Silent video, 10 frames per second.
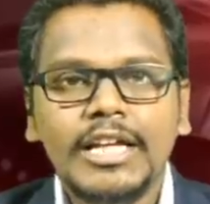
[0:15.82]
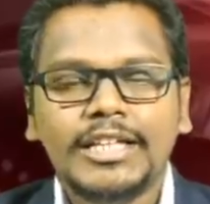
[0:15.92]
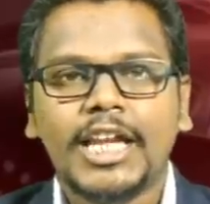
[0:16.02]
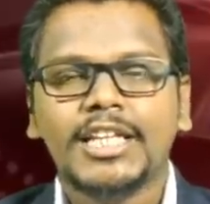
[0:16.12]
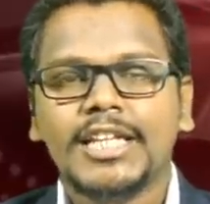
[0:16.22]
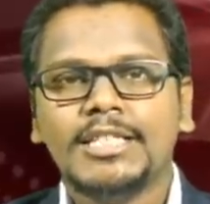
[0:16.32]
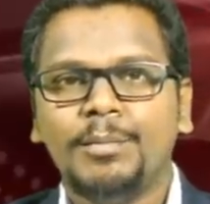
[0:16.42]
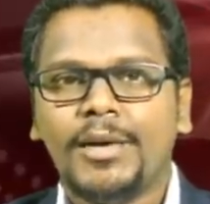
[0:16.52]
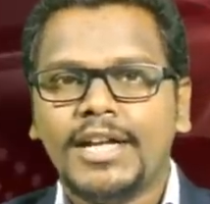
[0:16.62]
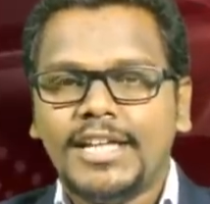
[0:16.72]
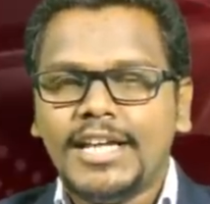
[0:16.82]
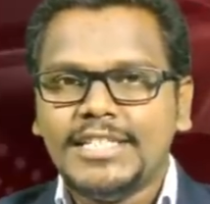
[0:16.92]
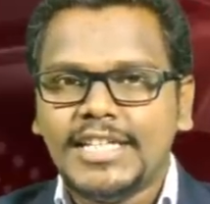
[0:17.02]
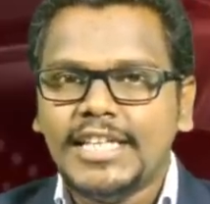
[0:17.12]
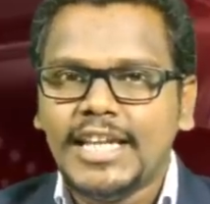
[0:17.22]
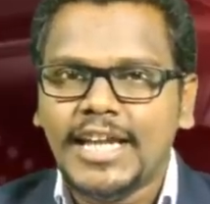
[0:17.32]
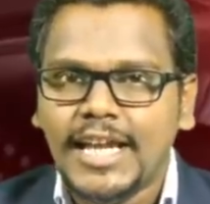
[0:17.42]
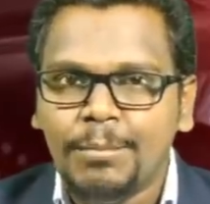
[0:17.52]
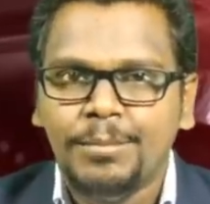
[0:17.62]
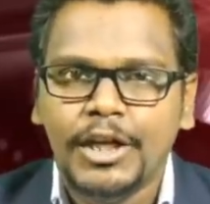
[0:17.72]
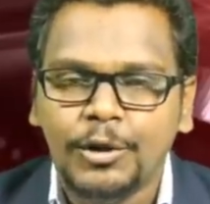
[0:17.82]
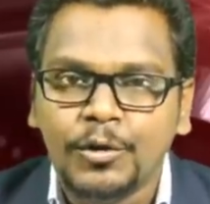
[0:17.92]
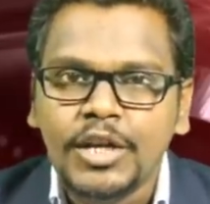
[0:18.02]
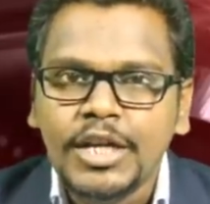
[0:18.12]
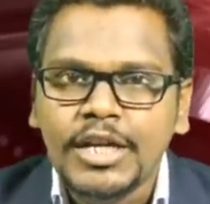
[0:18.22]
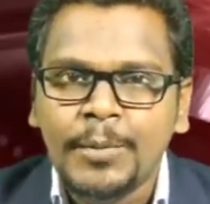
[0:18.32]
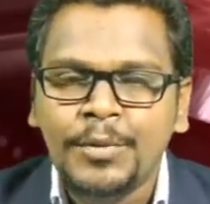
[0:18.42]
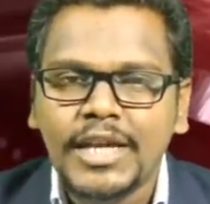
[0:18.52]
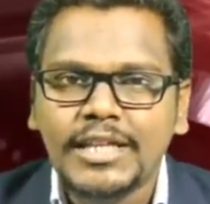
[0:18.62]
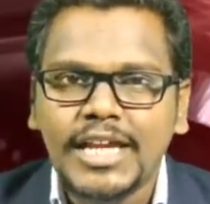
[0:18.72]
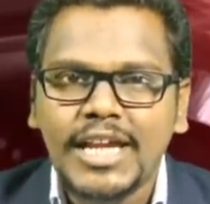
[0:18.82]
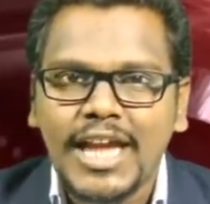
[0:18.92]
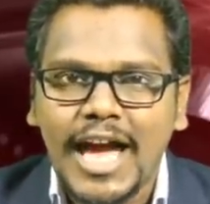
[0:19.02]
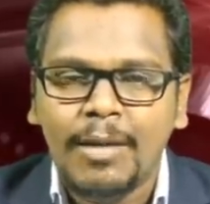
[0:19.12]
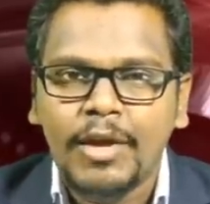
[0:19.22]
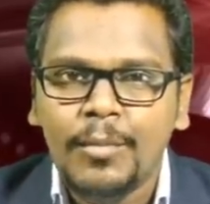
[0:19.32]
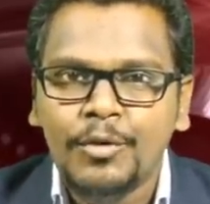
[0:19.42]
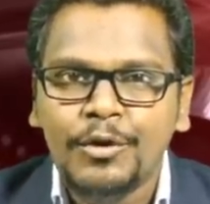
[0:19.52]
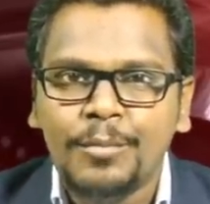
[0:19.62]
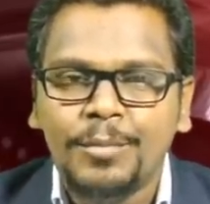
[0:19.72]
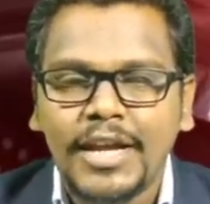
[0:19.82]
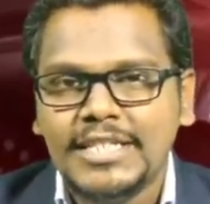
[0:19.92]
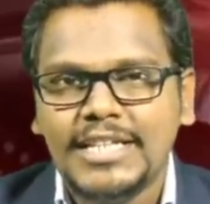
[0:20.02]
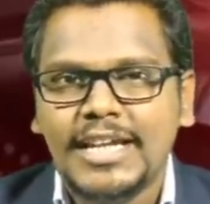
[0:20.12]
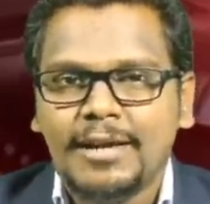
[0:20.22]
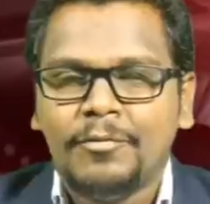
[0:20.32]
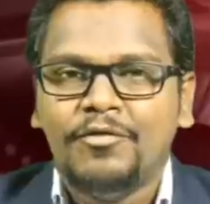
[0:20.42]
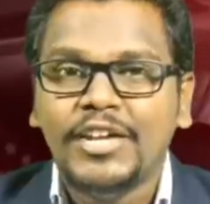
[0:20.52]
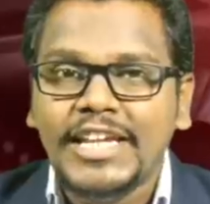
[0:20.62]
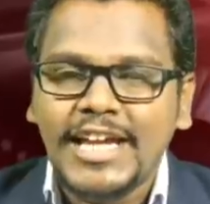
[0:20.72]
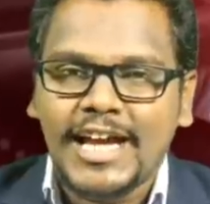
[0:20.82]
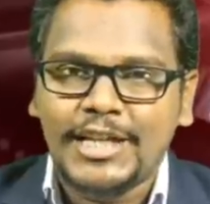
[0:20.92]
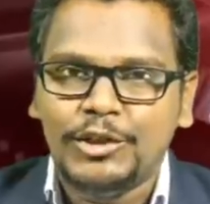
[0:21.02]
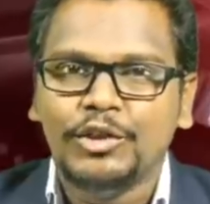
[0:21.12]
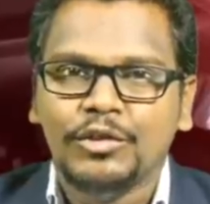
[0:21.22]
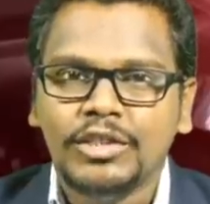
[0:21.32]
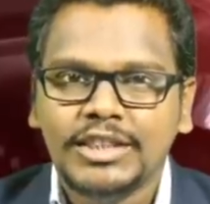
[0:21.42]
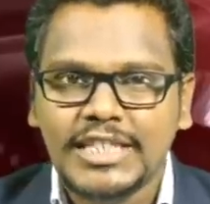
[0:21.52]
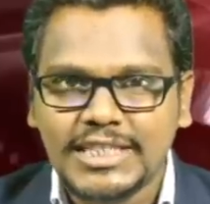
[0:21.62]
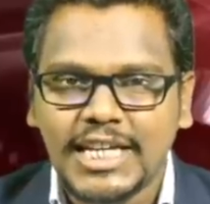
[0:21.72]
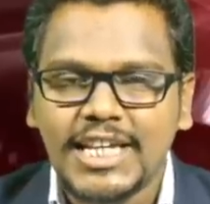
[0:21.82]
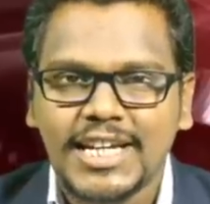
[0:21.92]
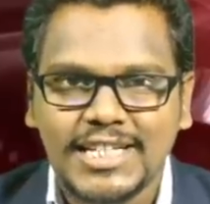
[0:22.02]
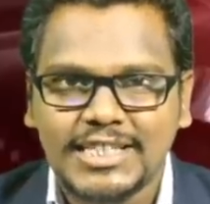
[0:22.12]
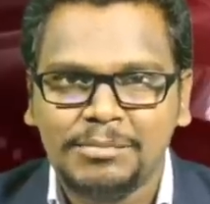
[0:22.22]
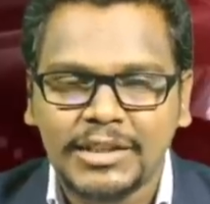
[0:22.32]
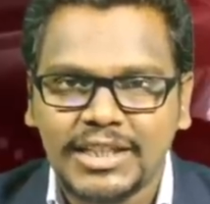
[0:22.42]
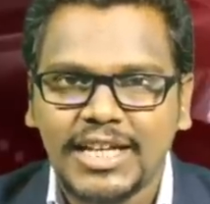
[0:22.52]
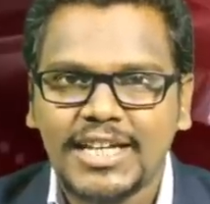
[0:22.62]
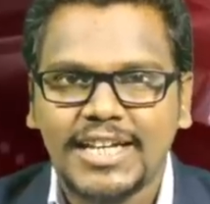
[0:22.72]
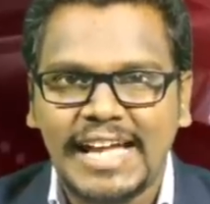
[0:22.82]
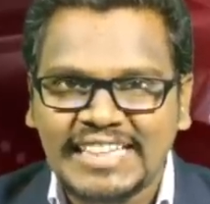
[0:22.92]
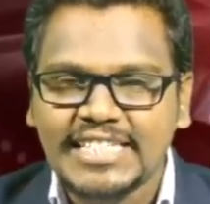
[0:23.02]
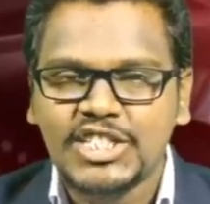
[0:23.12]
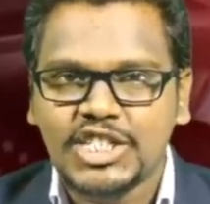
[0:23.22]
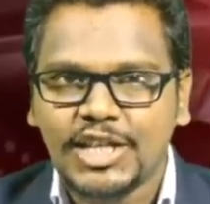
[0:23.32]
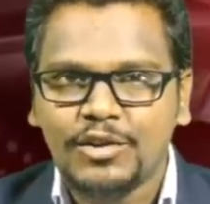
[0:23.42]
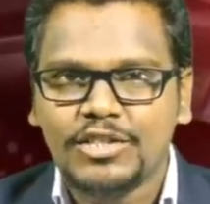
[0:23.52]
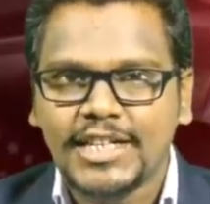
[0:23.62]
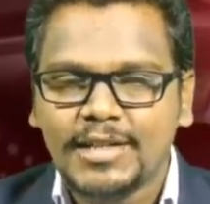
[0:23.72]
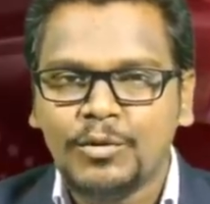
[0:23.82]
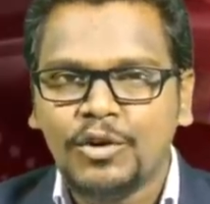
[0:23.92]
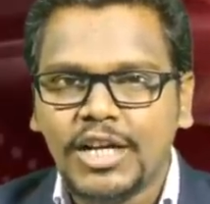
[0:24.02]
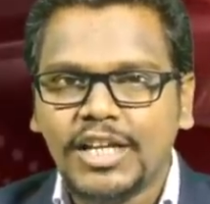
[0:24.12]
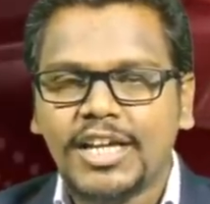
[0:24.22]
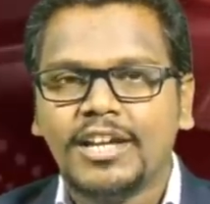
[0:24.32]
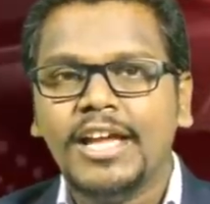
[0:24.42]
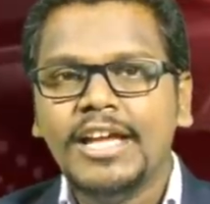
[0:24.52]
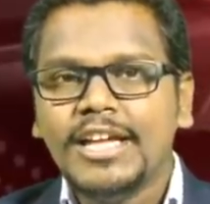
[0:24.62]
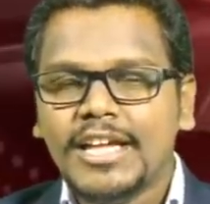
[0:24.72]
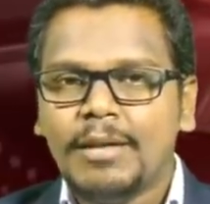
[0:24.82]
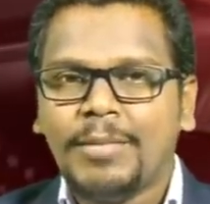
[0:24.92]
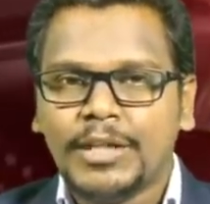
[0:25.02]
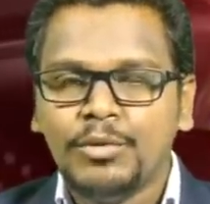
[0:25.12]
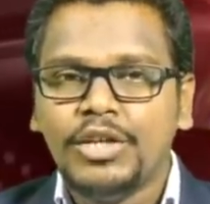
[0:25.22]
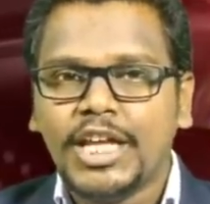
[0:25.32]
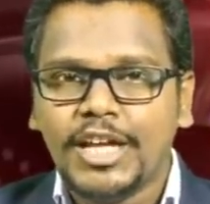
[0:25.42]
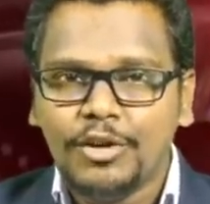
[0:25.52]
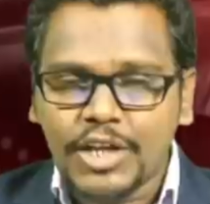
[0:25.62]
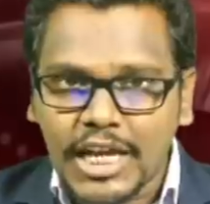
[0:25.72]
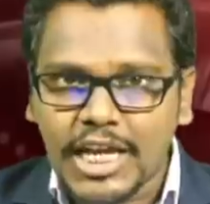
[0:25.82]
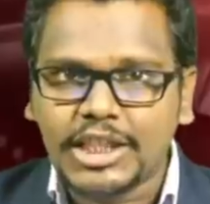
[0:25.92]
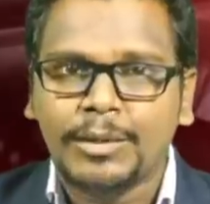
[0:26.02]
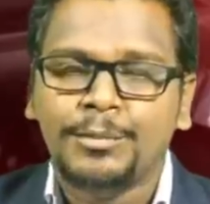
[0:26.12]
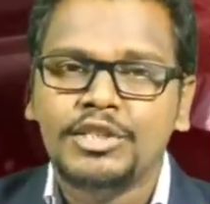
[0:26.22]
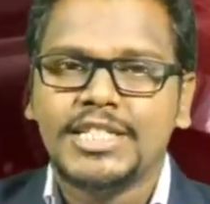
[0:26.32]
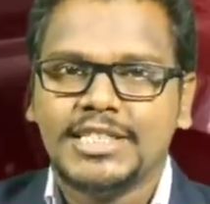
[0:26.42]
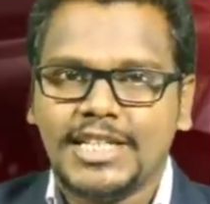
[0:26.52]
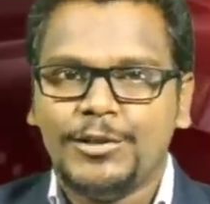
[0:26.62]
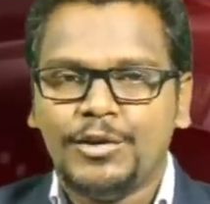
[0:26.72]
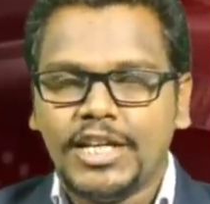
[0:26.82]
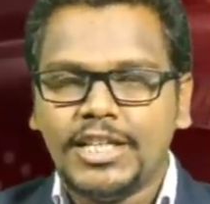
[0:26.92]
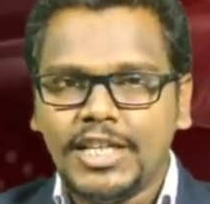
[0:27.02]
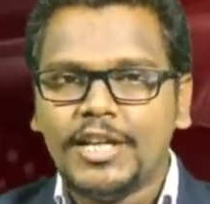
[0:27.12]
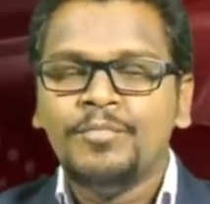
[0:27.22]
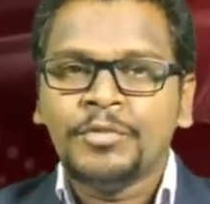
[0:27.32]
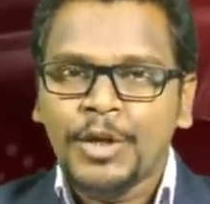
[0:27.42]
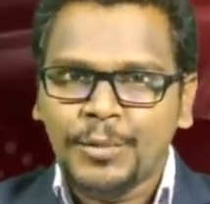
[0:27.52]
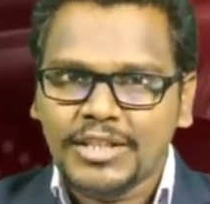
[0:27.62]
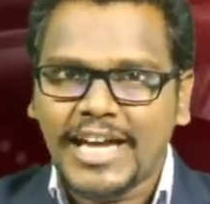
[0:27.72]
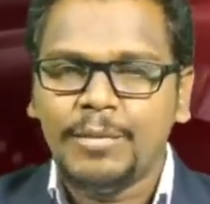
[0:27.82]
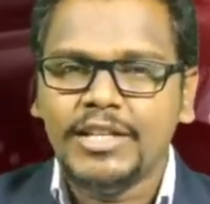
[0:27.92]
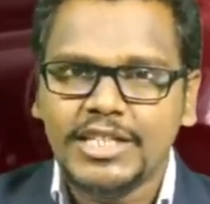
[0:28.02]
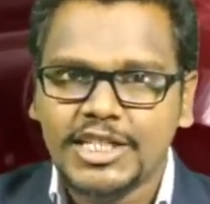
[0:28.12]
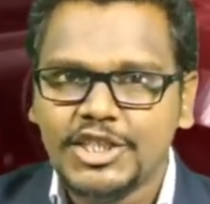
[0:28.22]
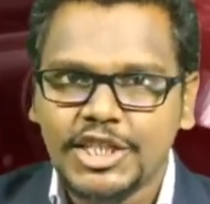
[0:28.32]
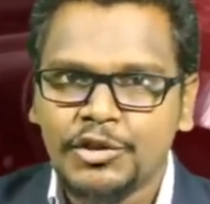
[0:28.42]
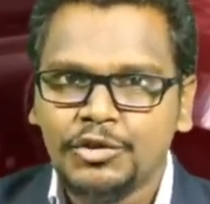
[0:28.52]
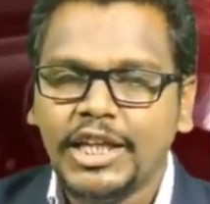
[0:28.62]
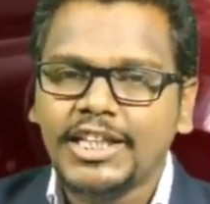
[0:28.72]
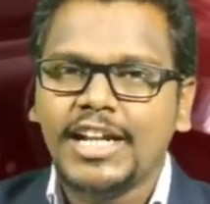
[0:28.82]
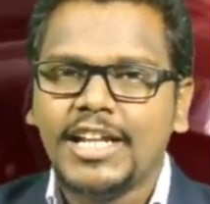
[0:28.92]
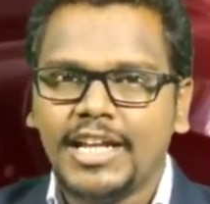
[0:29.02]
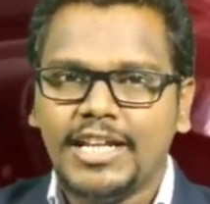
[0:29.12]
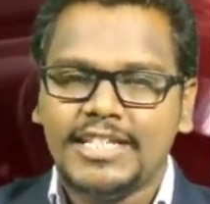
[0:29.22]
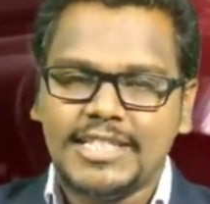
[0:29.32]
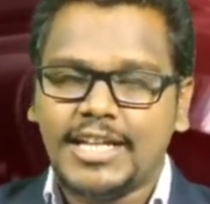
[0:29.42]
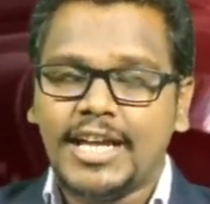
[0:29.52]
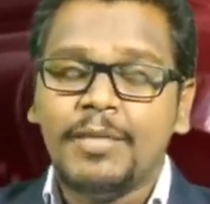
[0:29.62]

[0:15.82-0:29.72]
తెలుగుదేశం పార్టీకి చెందిన ఎంపీలు ఎప్పుడైతే యాభై మూడు పేజీల ఫిర్యాదును తీసుకెళ్లి రాష్ట్రపతి గారికి అందించారు జగన్మోహన్ రెడ్డి గారి ఈ పదమూడు నెలల్లో ఏ ఏ తప్పులు చేశారు అనేది ఇప్పుడు దాని మీదే చర్చ జరుగుతుంది ఎందుకంటే నిజంగా